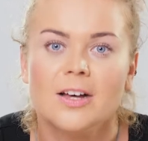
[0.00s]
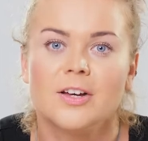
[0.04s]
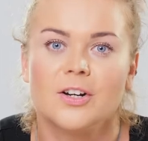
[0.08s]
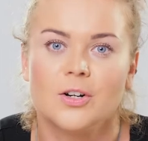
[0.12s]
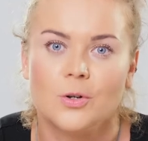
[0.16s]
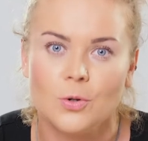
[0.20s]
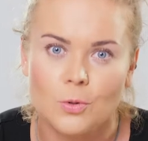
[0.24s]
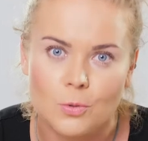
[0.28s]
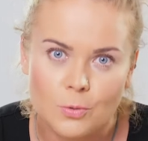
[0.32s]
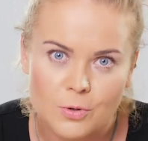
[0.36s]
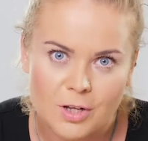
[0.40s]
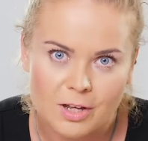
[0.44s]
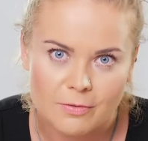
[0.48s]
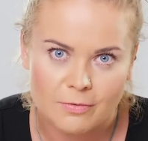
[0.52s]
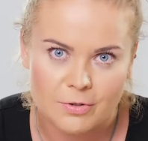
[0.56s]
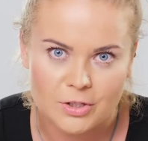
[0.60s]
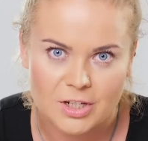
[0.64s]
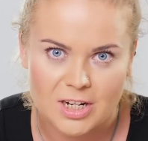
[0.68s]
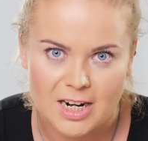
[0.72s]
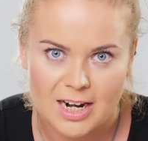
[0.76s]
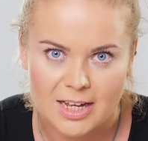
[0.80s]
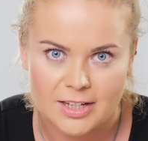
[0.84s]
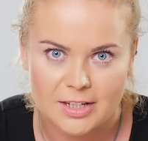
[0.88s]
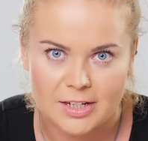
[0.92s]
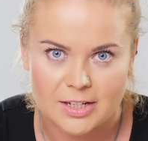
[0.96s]
reguluje
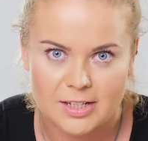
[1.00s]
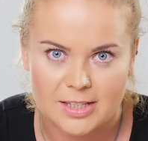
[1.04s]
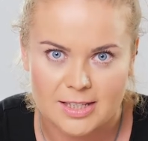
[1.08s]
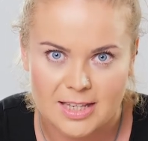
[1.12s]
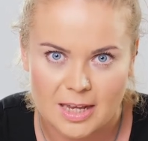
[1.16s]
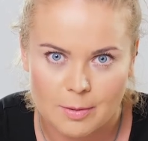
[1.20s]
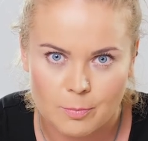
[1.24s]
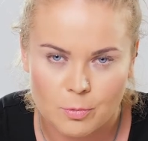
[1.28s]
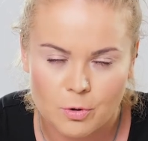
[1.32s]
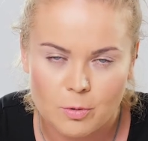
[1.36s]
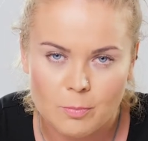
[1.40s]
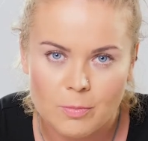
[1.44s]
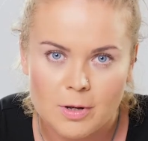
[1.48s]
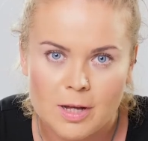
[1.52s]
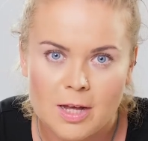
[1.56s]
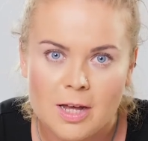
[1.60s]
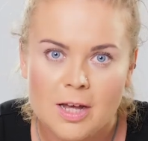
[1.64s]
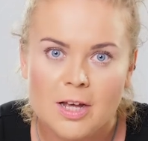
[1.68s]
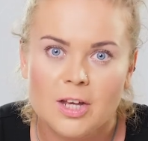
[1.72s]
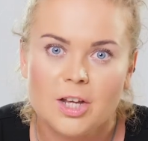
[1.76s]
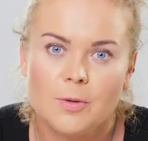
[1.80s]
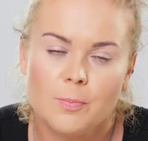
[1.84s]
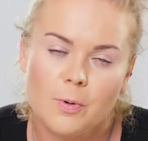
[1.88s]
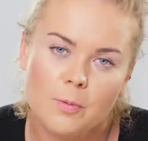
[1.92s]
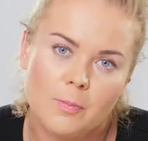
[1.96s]
wydzielanie sebum
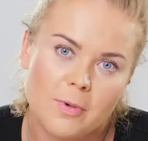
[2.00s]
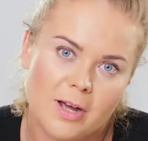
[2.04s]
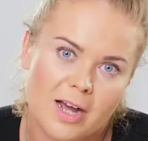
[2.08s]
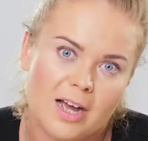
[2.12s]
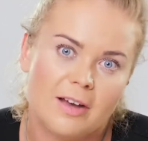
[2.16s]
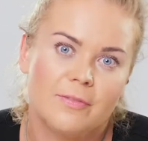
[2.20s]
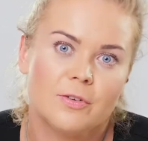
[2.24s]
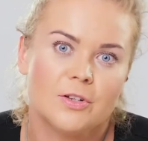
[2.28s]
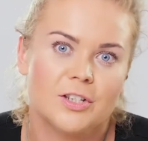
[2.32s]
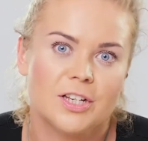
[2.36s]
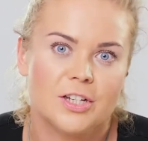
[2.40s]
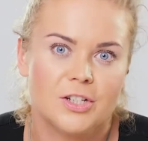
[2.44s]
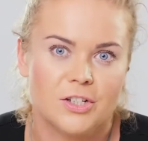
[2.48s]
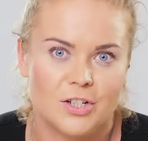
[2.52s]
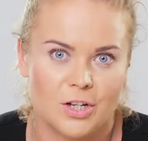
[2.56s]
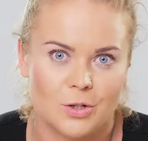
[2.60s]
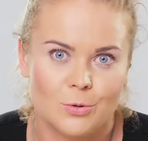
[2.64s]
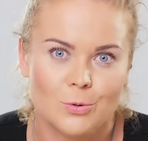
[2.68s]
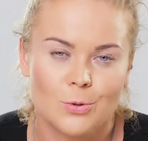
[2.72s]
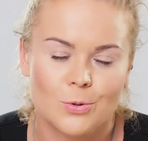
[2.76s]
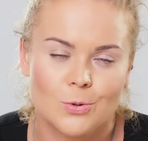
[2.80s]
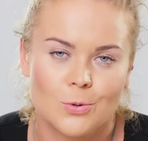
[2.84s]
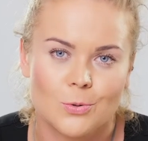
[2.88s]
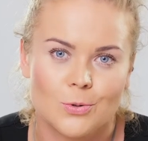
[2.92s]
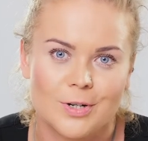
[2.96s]
i pomaga w
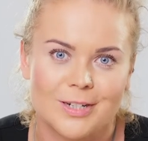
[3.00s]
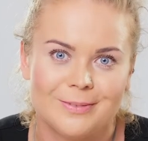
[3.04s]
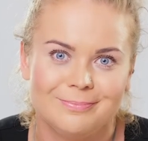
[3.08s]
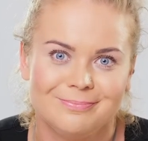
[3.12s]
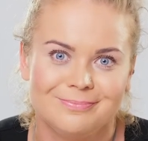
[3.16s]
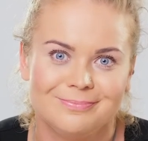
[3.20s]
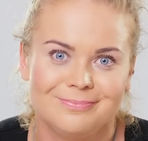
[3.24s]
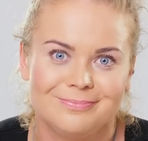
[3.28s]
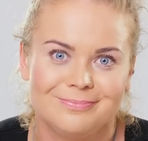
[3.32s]
rozjaśnieniu skóry.